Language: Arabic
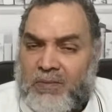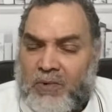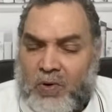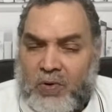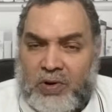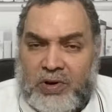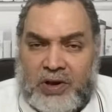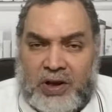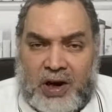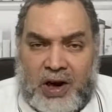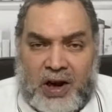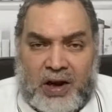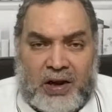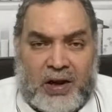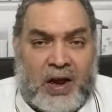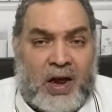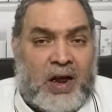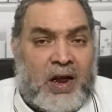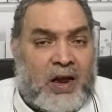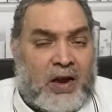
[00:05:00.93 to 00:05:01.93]
ما قلت
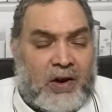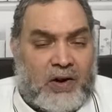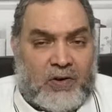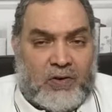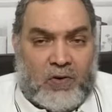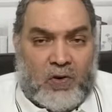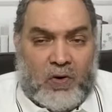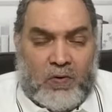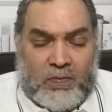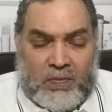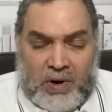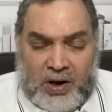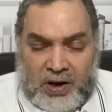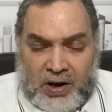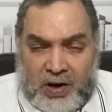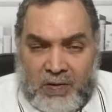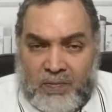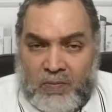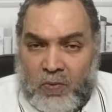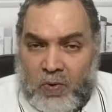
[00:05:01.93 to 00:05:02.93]
لك ان هم
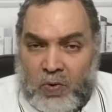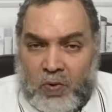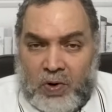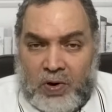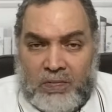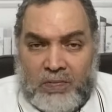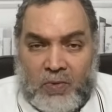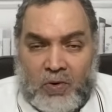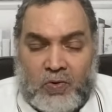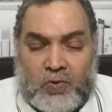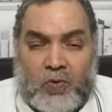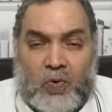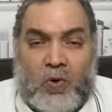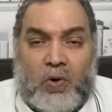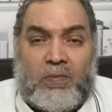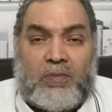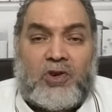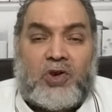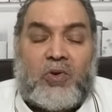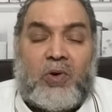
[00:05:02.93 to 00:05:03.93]
يلموا
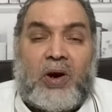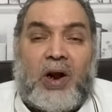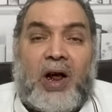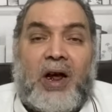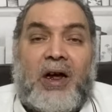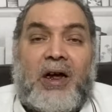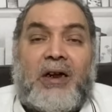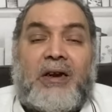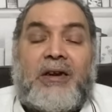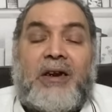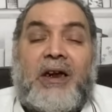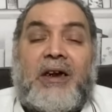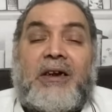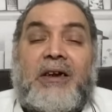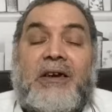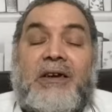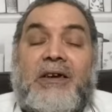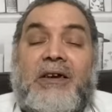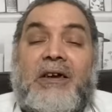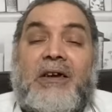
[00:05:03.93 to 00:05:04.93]
الموضوع بسرعة
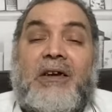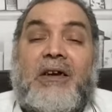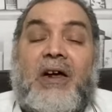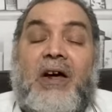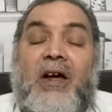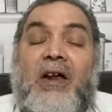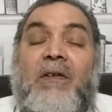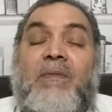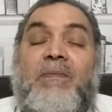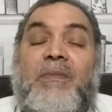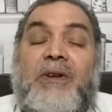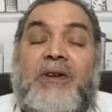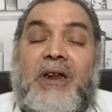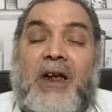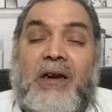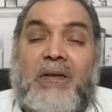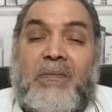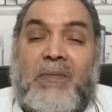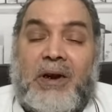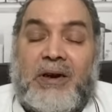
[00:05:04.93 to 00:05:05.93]
لكن الغرب
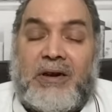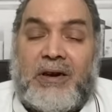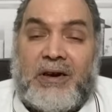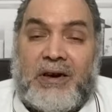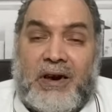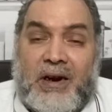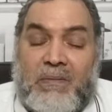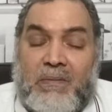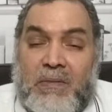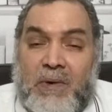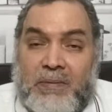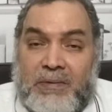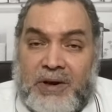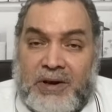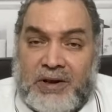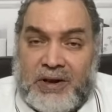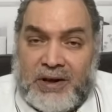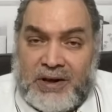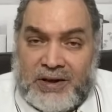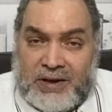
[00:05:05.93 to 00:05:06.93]
دايما لما
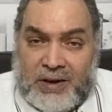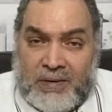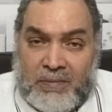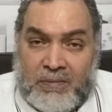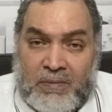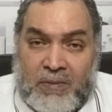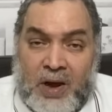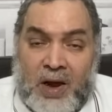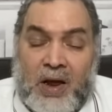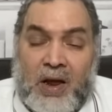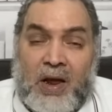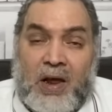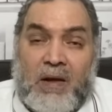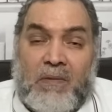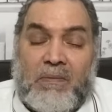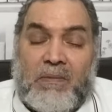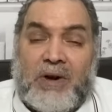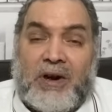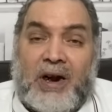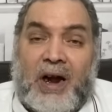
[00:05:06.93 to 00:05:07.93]
بيتهزم
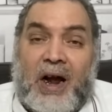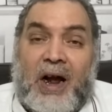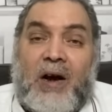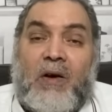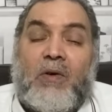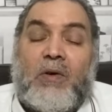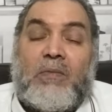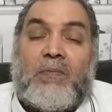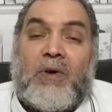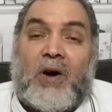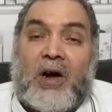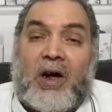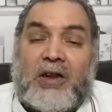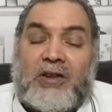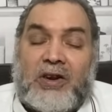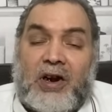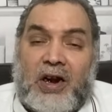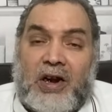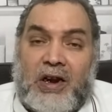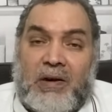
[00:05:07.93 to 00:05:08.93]
بيحاول
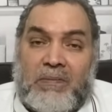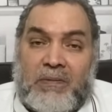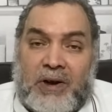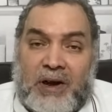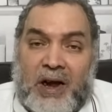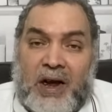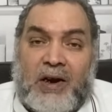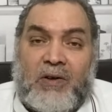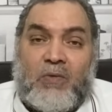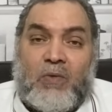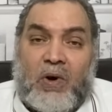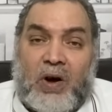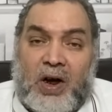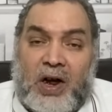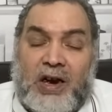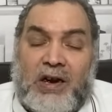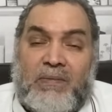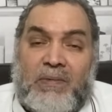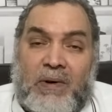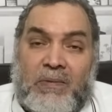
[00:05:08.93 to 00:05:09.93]
بقدر الامكان
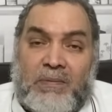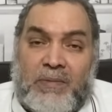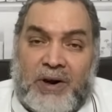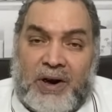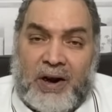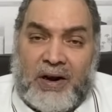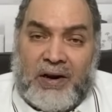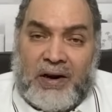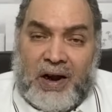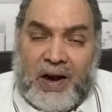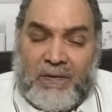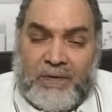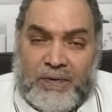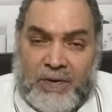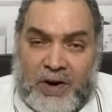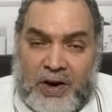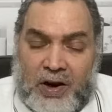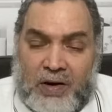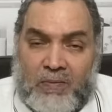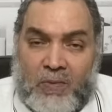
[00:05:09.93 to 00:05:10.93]
وغالبا بينجح
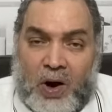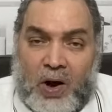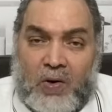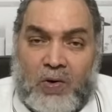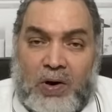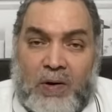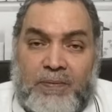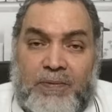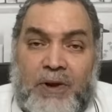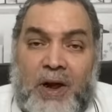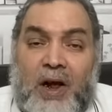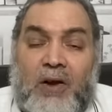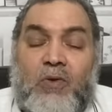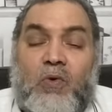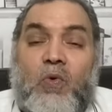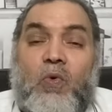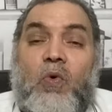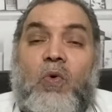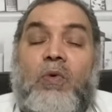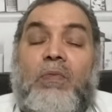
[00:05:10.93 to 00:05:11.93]
في المحاولة
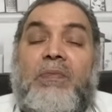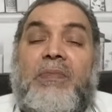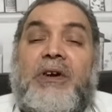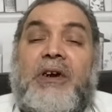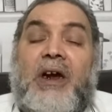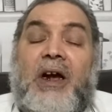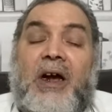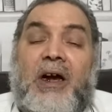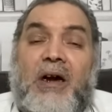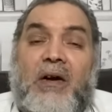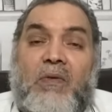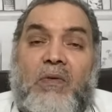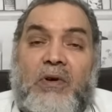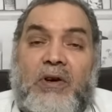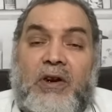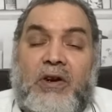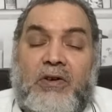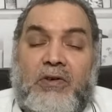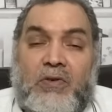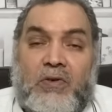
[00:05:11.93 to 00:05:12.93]
بتاعته
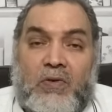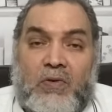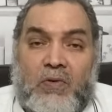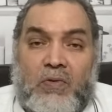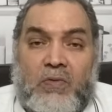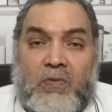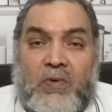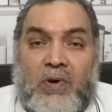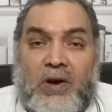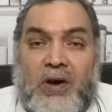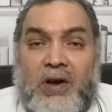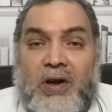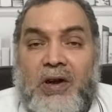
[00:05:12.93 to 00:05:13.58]
بيحاول ان هو